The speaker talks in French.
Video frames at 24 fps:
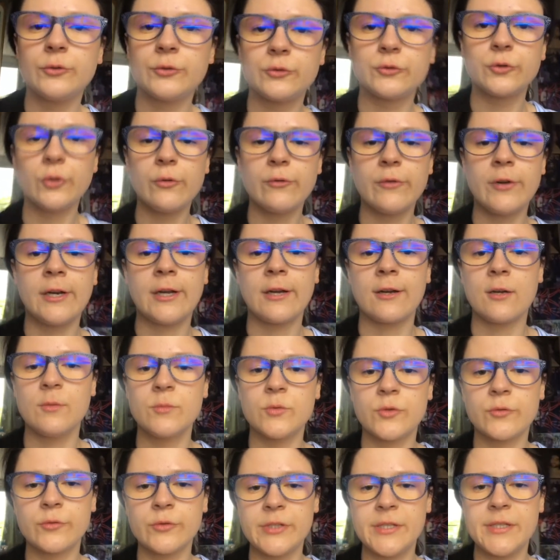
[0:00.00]
Donc voilà,
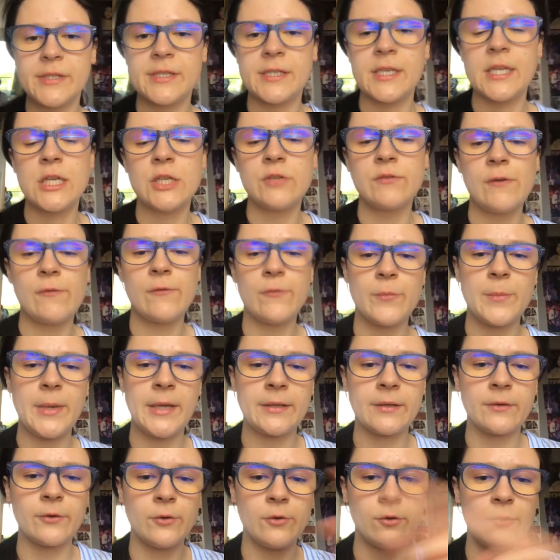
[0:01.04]
comme je vous disais, je vais vous
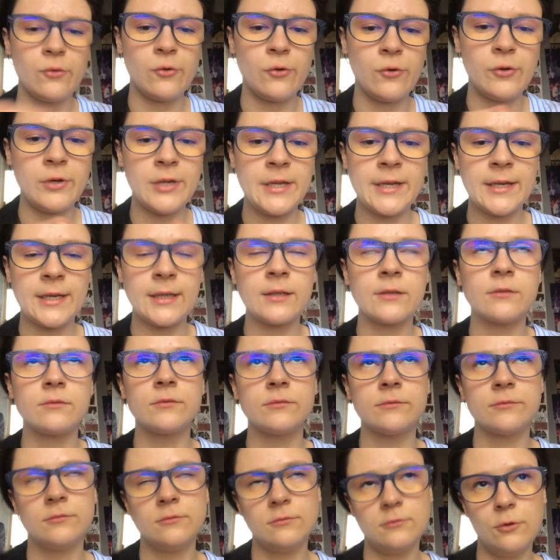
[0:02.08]
mettre le lien,
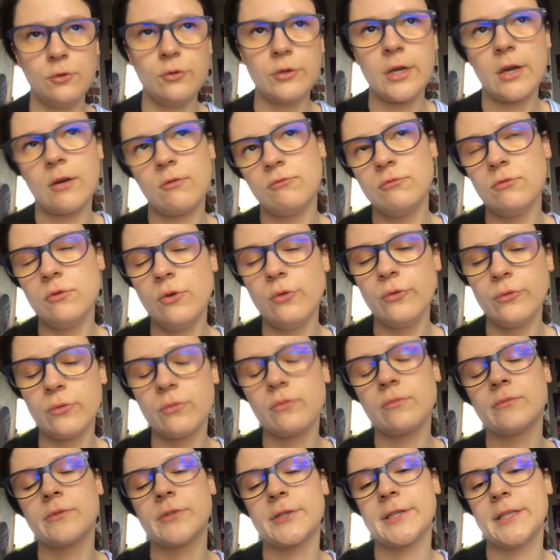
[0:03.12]
le lien ou le
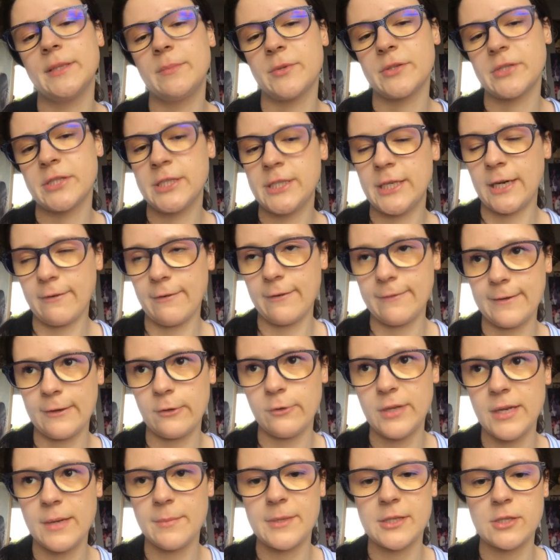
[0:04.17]
nom, ça dépend si j'arrive à faire
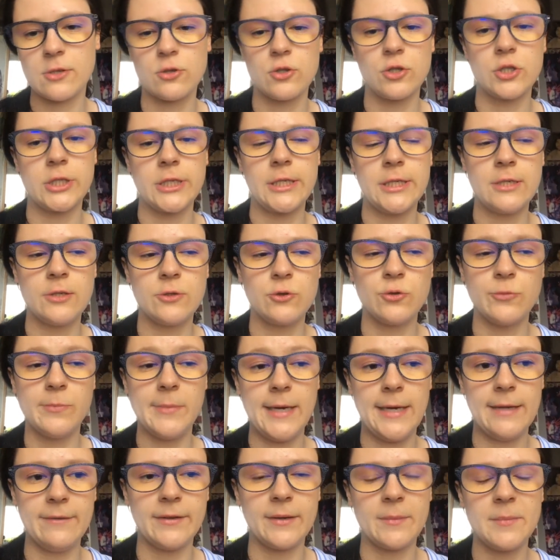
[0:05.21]
le lien parce que j'ai du
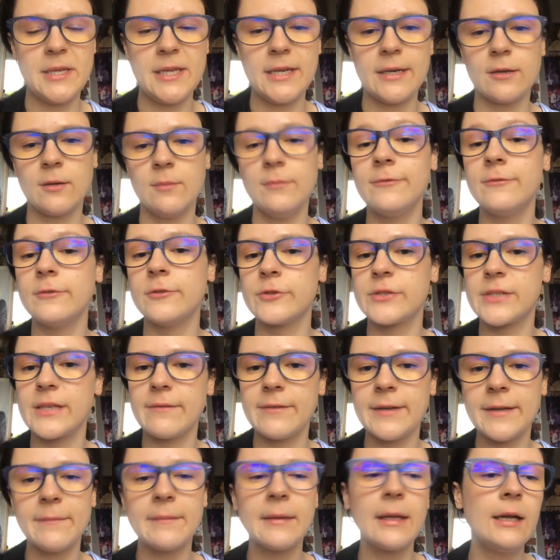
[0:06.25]
mal à faire mes liens comme vous le
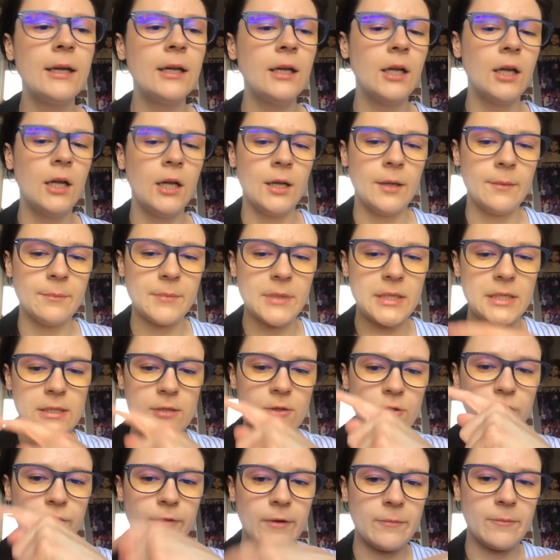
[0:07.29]
savez. Mais
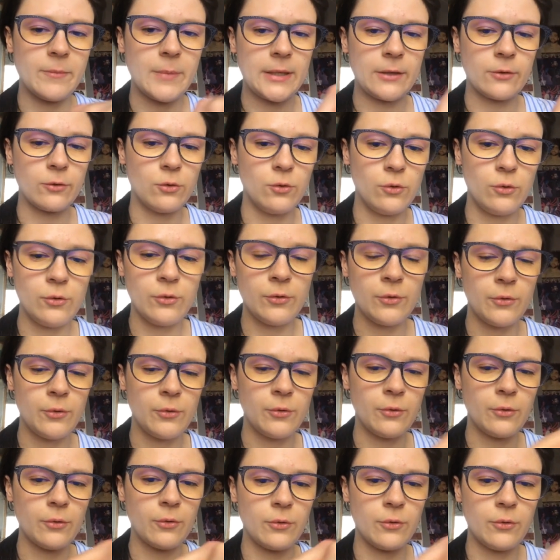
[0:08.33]
sinon, je vais vous mettre
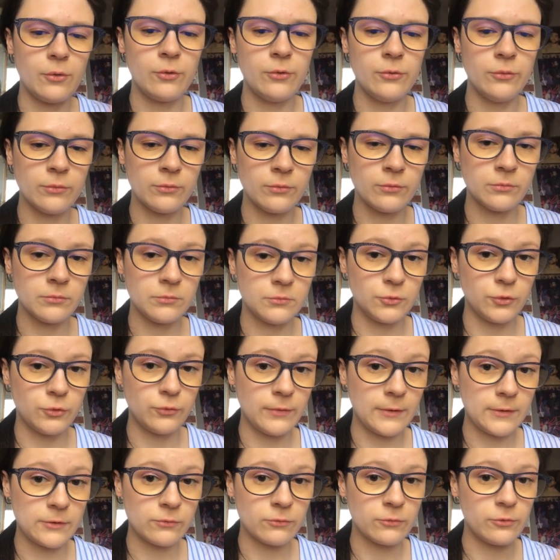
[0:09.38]
le, nom de
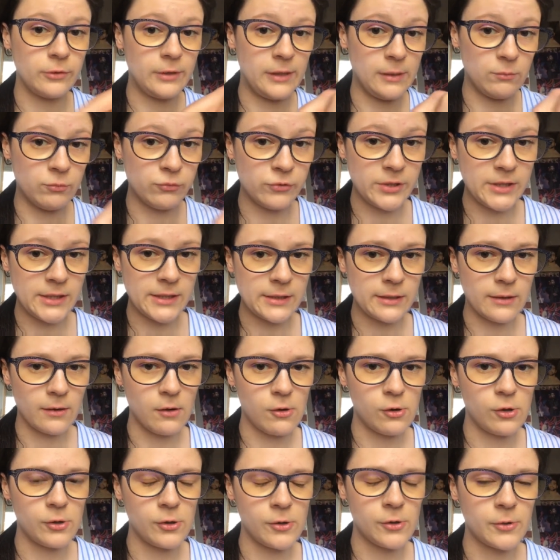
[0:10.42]
toute façon de la boutique
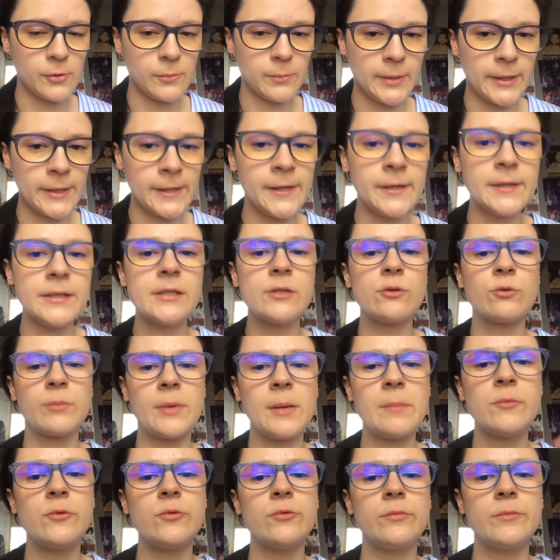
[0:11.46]
en bas. Ils ont
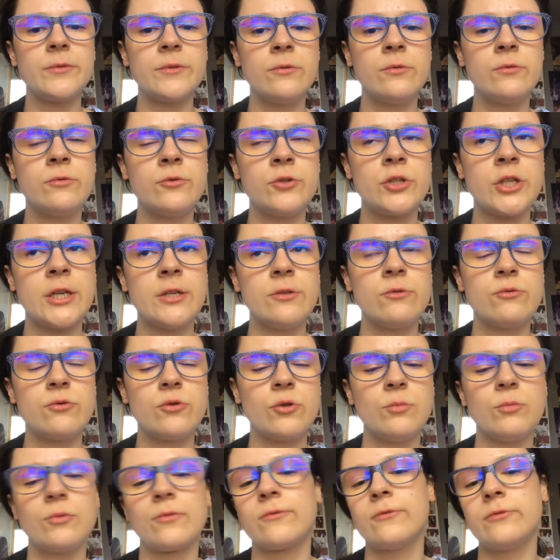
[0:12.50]
même une, une chaîne
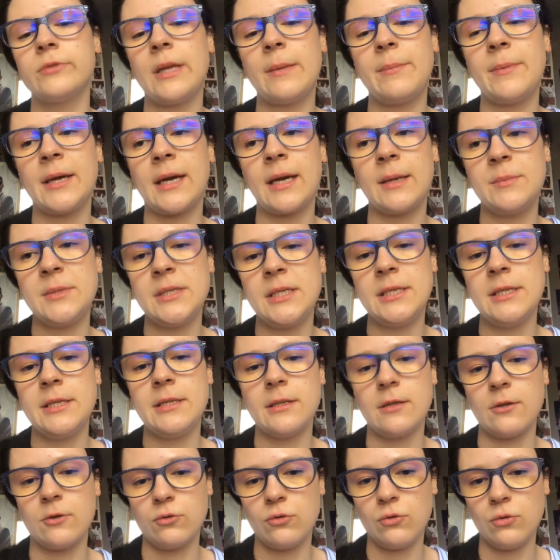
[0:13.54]
YouTube, donc vous tapez
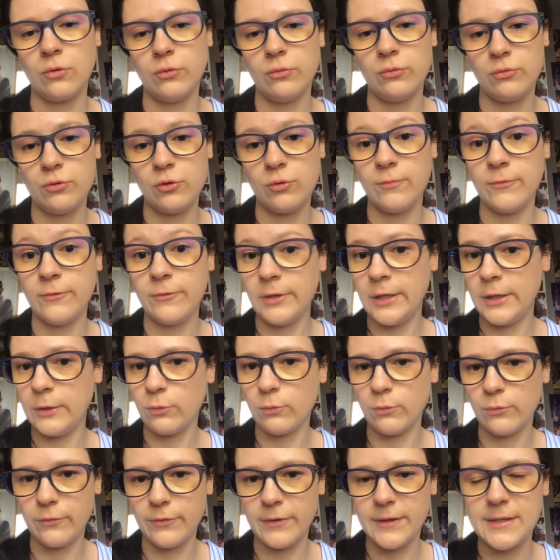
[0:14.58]
Reptiligne sur YouTube, vous les
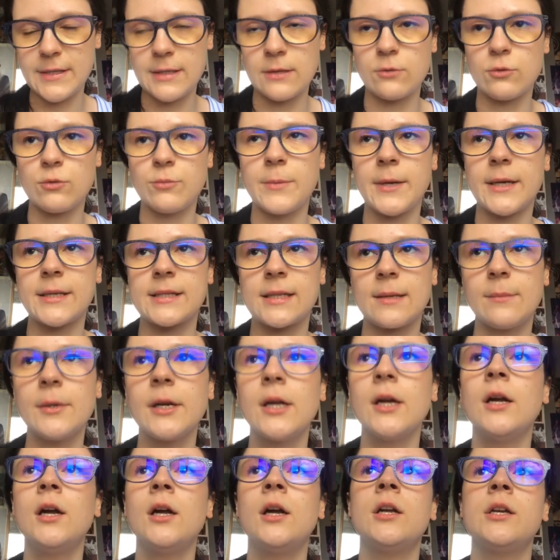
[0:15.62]
trouvez, c'est super simple.
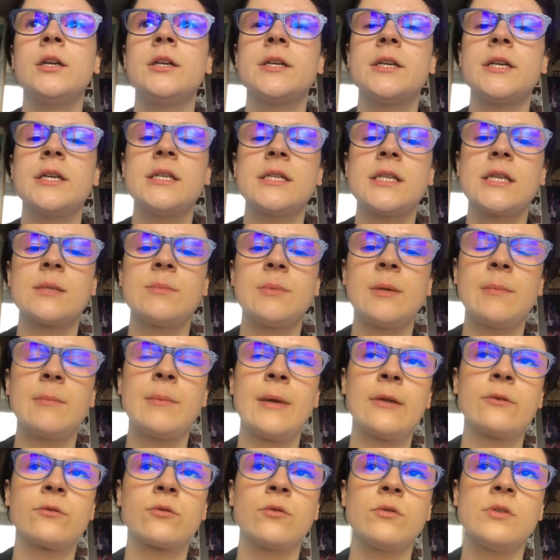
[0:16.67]
Ils expliquent
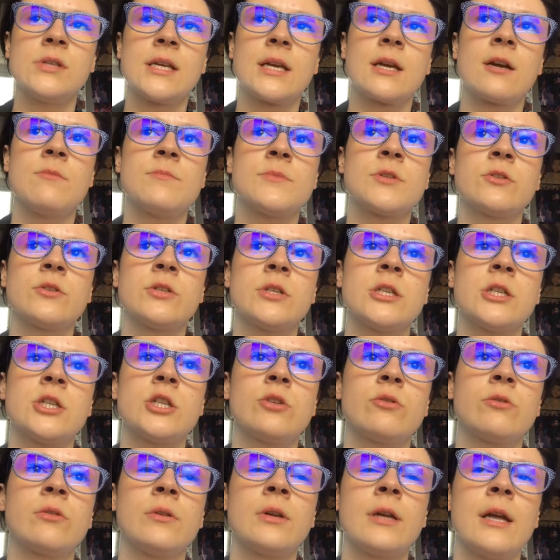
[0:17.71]
plein de trucs, c'est comme ça aussi que
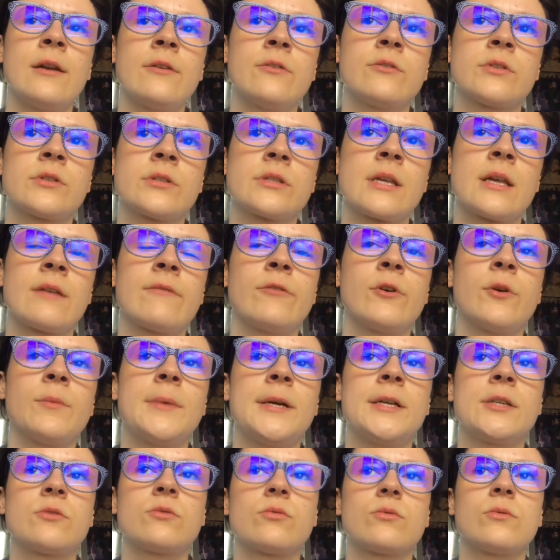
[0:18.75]
j'ai eu quelques
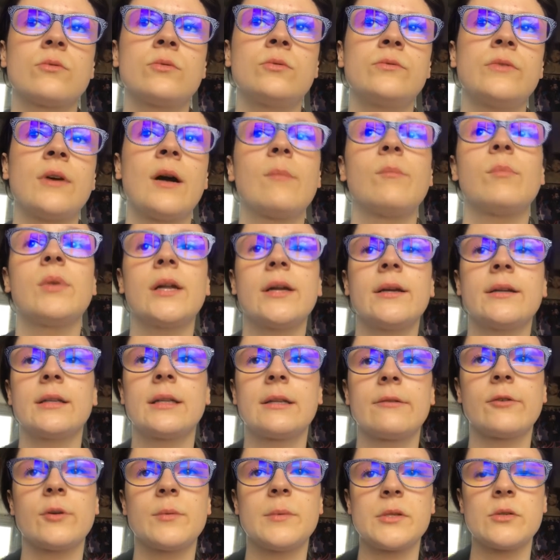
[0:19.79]
informations, enfin plein
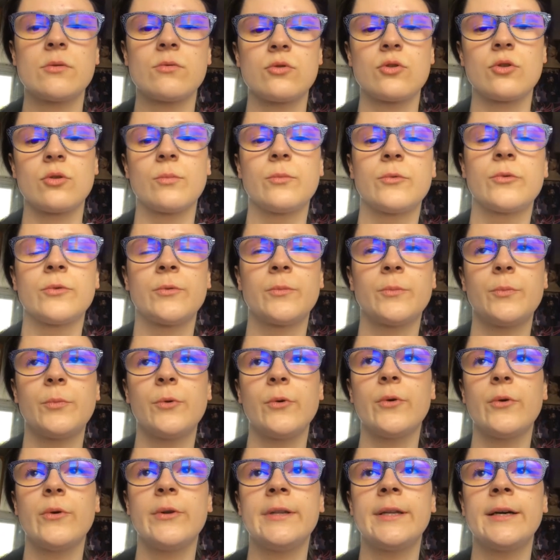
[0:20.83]
d'informations sur mon
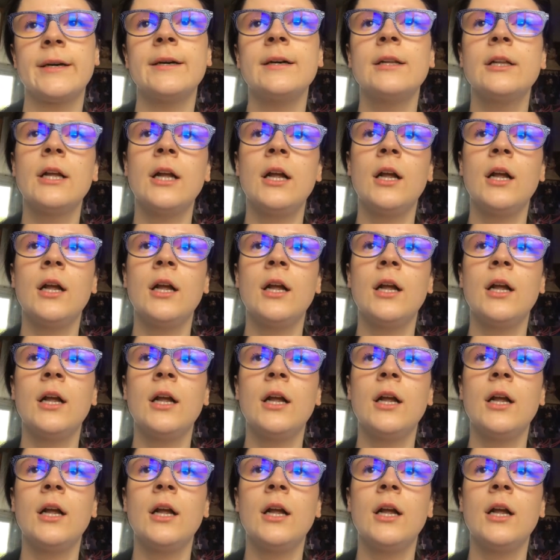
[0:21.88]
Pogona